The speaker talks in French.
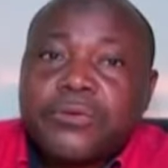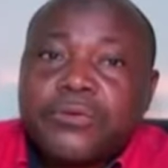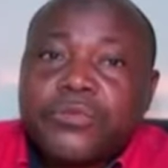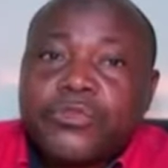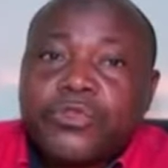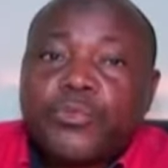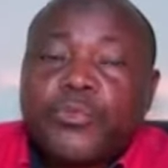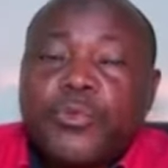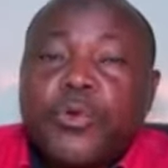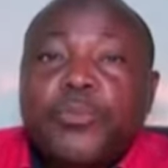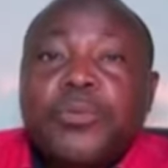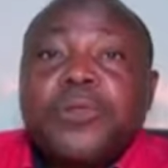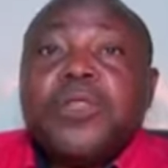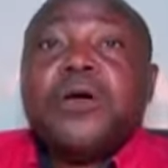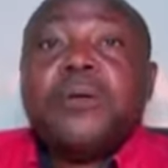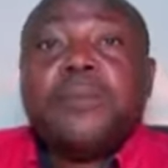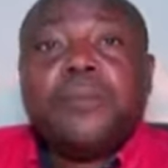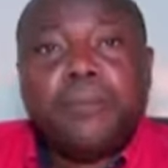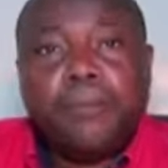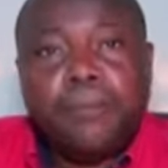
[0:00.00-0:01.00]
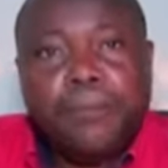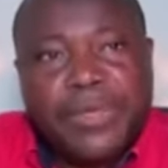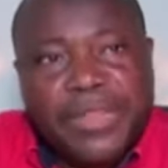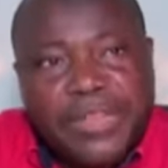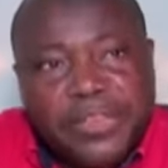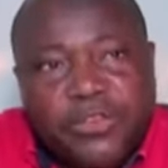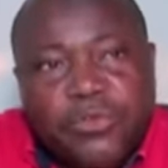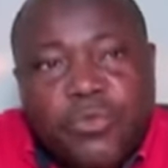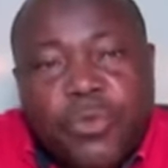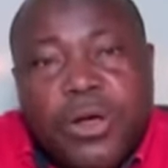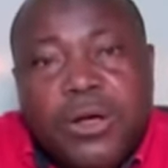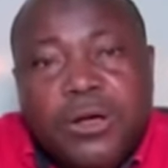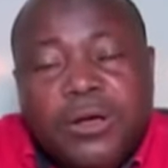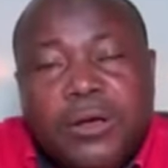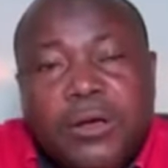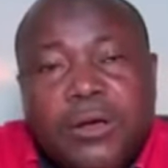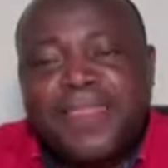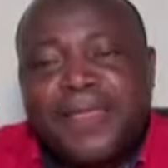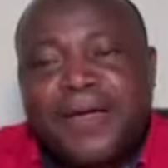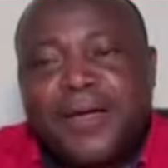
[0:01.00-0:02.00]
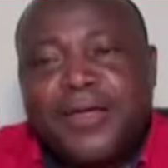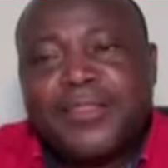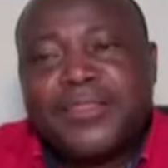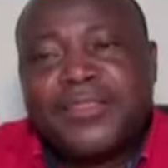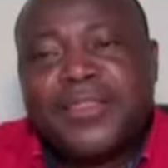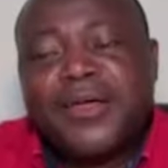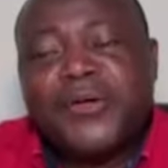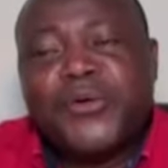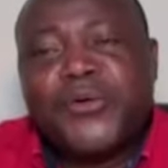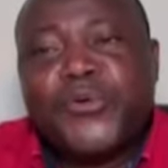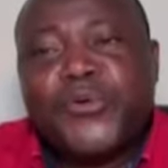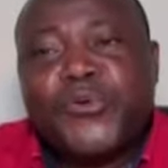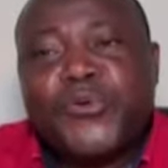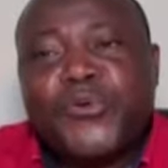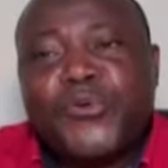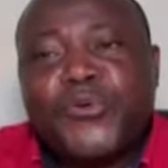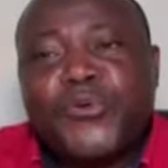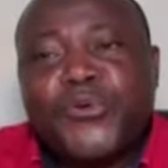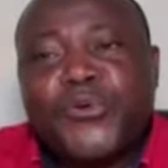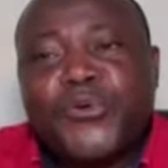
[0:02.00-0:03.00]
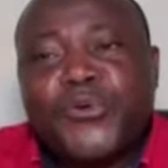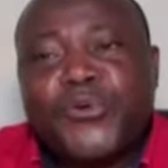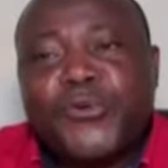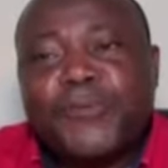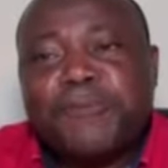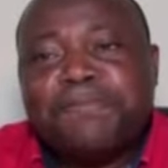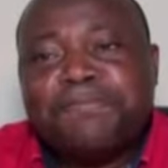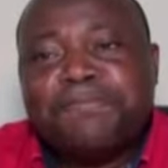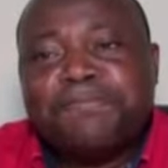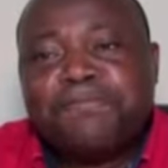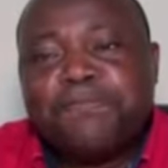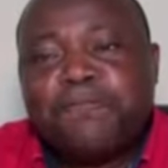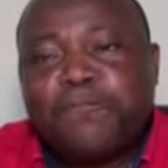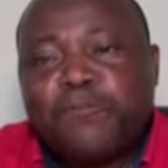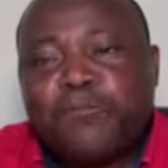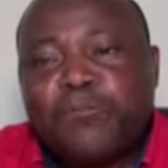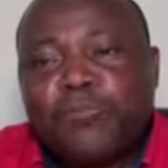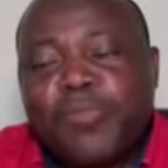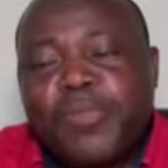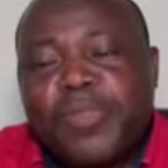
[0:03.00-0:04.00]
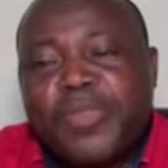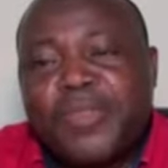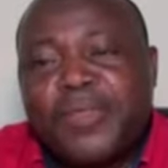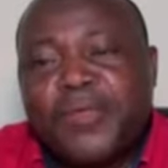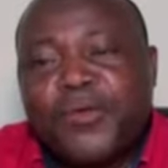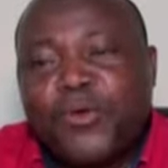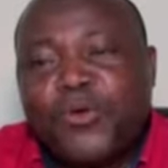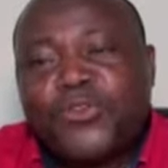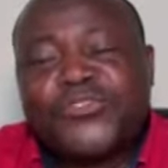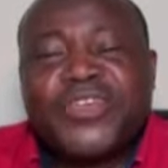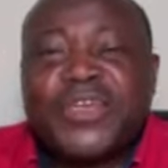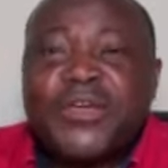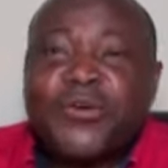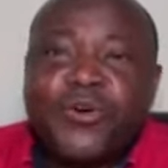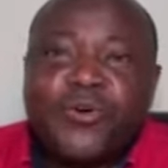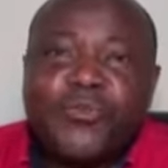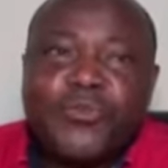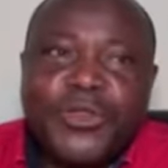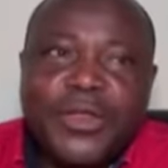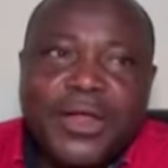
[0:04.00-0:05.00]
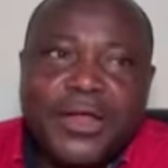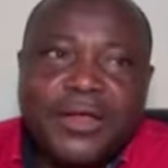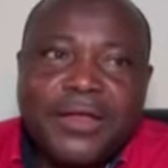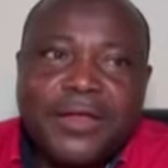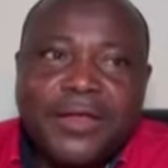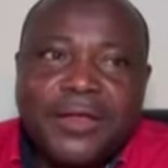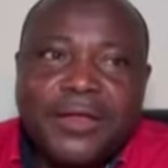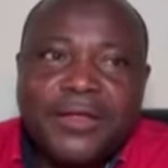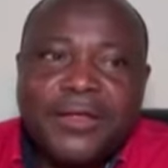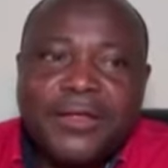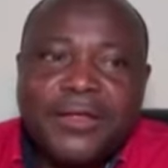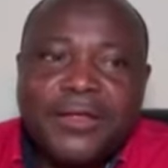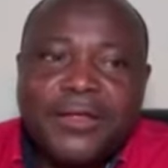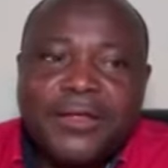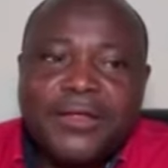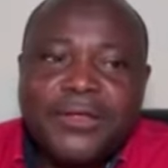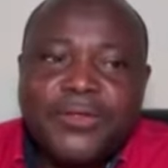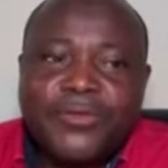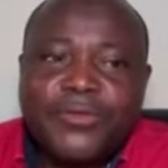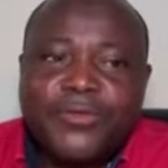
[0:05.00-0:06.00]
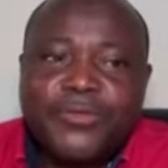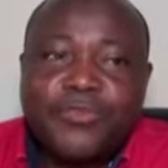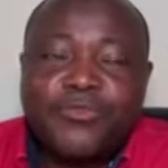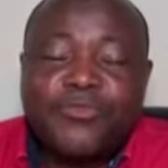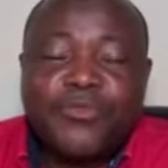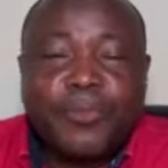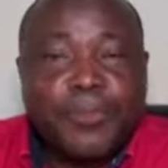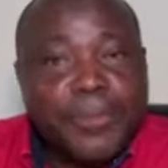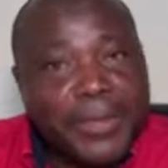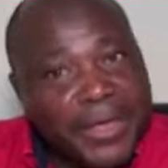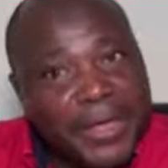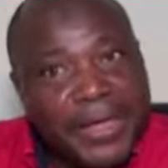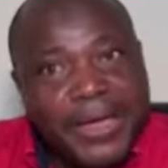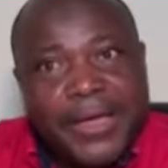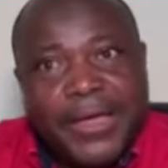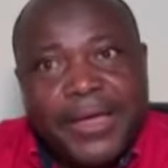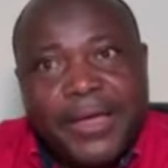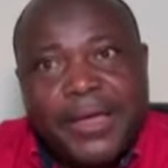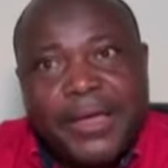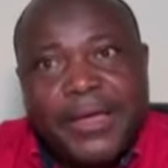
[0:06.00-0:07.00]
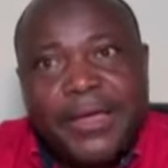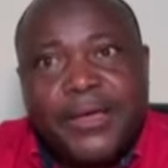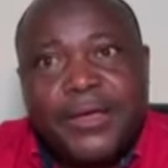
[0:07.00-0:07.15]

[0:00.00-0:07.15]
du peuple béninois. En tant que conseiller communal du BR,